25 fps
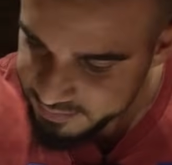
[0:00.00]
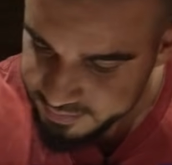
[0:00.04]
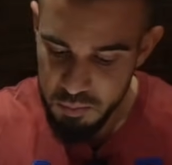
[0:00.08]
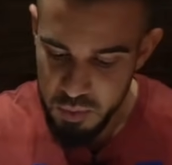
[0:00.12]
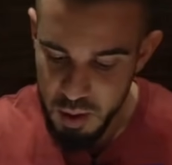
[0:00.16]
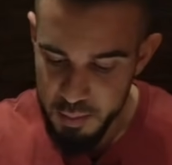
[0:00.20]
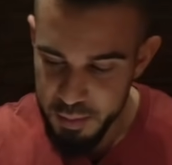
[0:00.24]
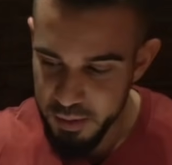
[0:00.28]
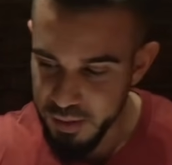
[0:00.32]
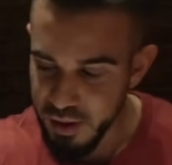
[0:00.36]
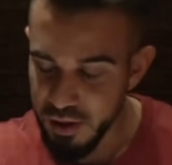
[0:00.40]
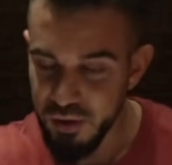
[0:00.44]

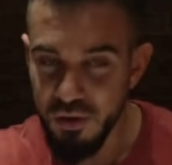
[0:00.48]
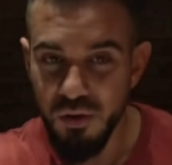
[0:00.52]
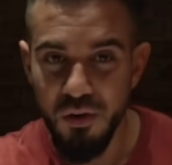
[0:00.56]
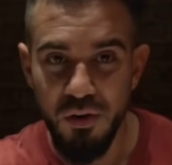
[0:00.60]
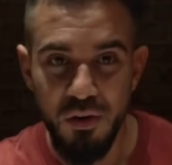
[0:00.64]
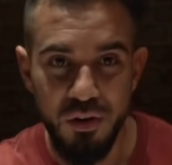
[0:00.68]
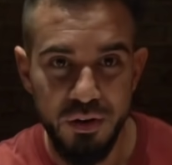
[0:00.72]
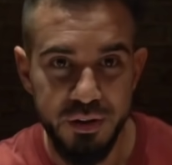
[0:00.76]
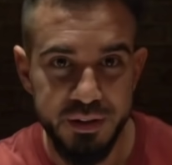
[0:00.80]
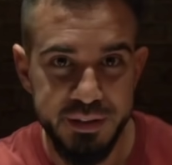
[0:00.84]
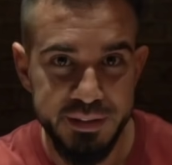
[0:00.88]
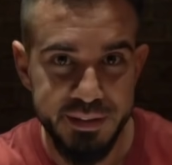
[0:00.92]
Voy a empezar
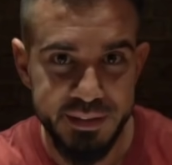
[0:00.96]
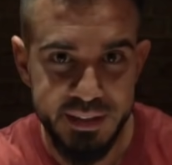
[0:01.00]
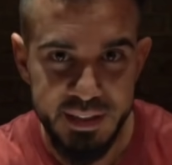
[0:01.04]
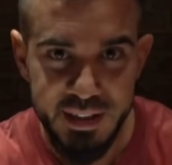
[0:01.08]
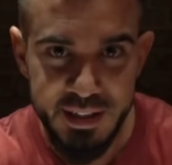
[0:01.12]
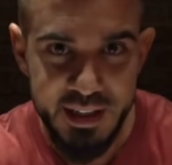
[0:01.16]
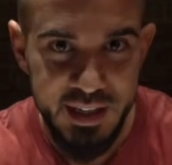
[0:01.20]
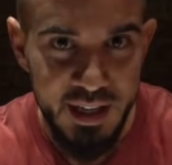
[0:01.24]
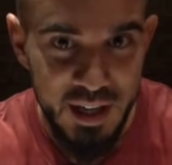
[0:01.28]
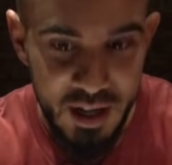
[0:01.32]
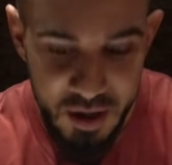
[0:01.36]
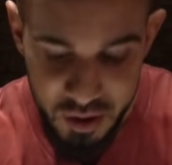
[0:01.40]
con,
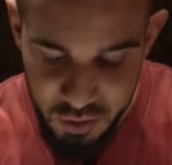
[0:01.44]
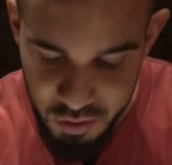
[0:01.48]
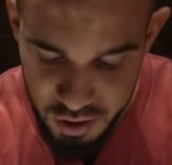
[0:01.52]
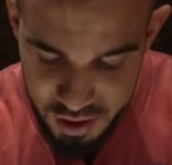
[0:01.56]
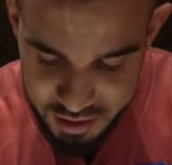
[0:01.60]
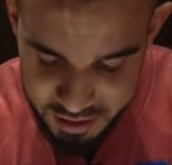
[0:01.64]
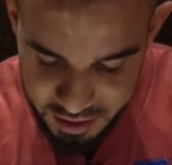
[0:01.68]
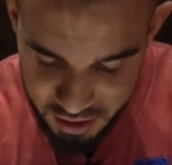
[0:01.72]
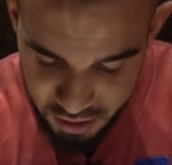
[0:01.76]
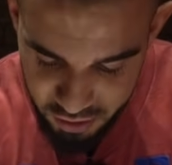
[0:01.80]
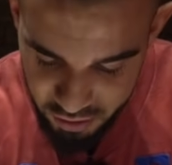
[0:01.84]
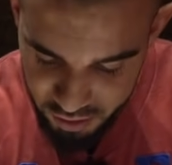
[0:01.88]

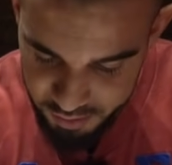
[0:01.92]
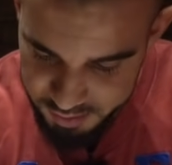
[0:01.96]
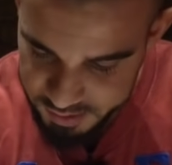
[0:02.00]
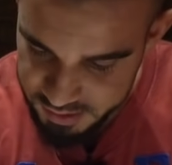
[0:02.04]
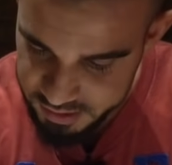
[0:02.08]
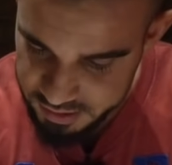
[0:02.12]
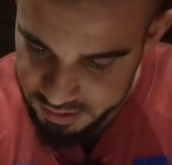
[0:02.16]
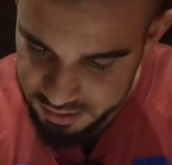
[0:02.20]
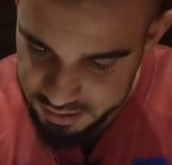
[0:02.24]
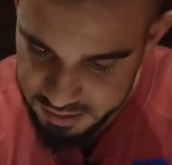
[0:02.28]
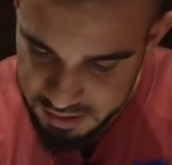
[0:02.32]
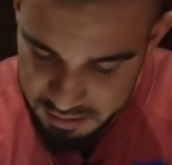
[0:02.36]
con el tenedor,
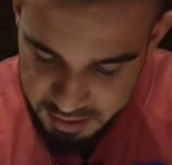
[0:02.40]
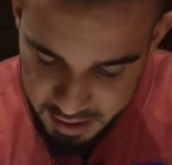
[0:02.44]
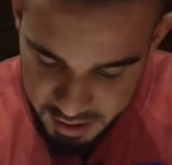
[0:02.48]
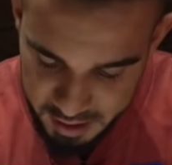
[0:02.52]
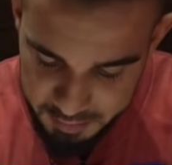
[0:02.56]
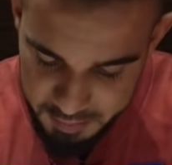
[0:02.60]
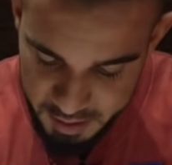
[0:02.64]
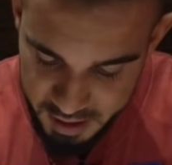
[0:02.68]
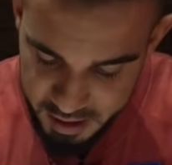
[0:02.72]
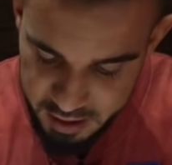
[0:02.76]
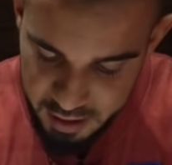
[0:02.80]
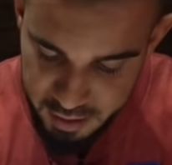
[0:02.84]
pero la verdad
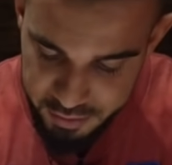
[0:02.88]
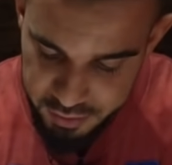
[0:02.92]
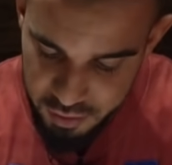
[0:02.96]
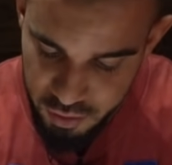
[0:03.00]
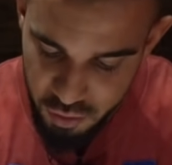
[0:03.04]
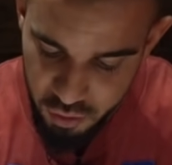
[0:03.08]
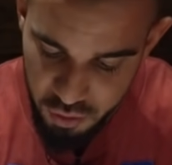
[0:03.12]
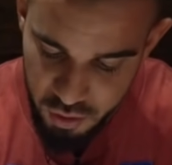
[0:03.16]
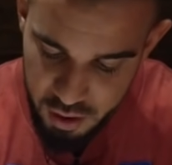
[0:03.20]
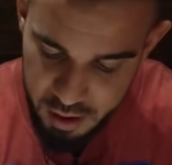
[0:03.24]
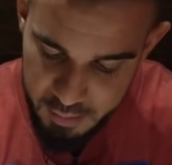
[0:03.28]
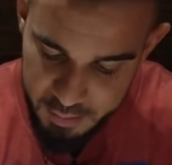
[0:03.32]
es que me ganas de
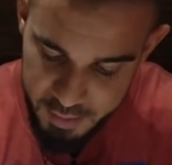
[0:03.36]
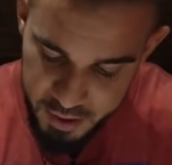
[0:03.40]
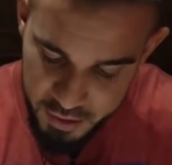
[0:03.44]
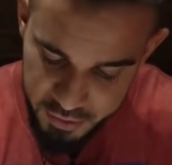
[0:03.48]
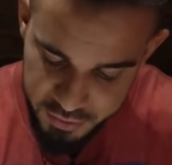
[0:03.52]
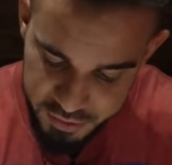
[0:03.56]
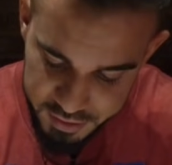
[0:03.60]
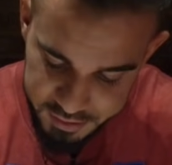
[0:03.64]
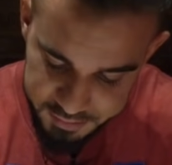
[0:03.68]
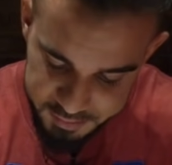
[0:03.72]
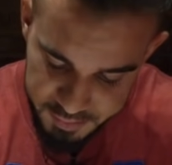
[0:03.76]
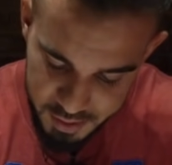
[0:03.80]
hacerlo con las
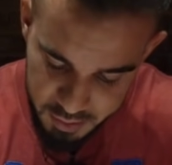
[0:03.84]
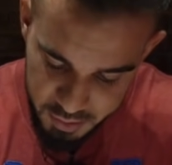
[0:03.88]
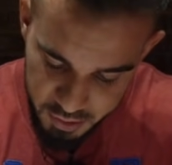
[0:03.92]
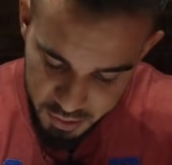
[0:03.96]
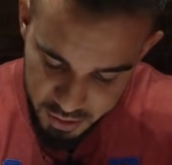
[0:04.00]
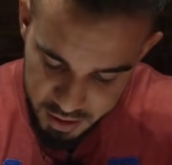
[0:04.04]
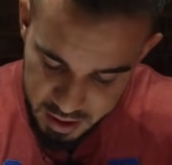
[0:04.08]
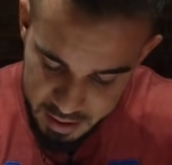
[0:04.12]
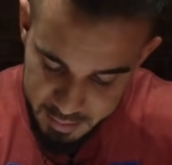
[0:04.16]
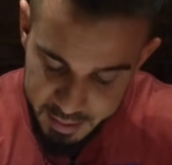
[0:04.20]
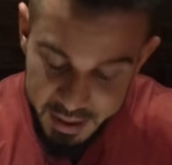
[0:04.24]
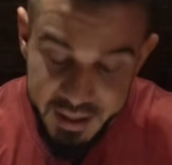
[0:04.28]
manos, ¿eh? pero
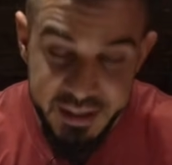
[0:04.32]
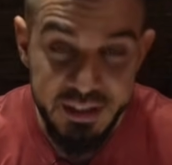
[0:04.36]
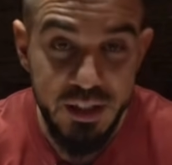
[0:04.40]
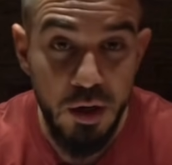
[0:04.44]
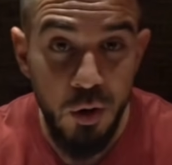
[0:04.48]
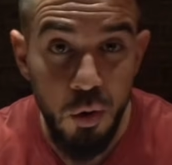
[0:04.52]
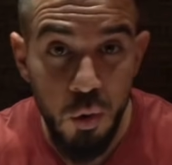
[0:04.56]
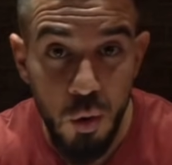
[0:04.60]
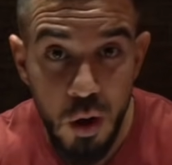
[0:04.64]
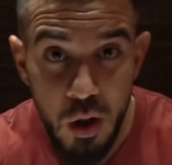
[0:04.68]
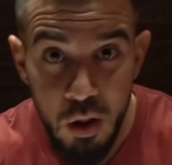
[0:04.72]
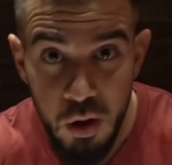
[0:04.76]
bueno, habrá que
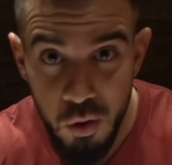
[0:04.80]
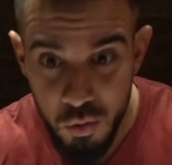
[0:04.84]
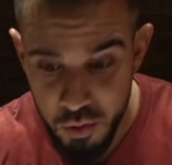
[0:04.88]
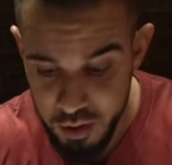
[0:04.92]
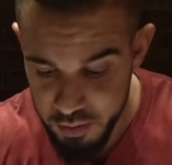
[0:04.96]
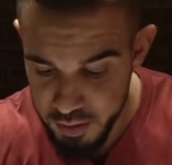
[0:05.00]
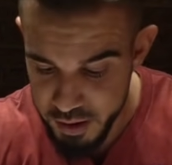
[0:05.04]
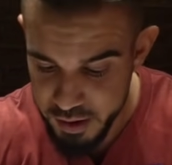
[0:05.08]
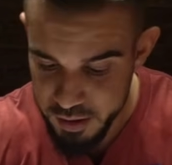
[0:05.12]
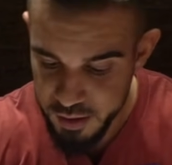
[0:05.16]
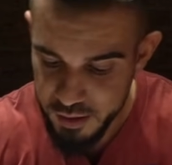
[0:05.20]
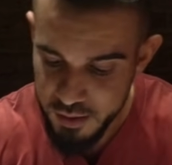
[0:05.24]
ser educado
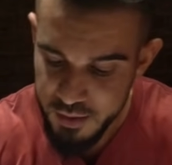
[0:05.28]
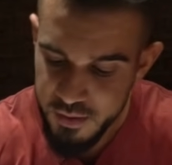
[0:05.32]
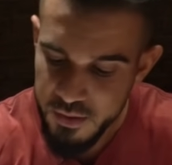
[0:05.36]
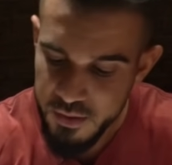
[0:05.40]
alguna vez.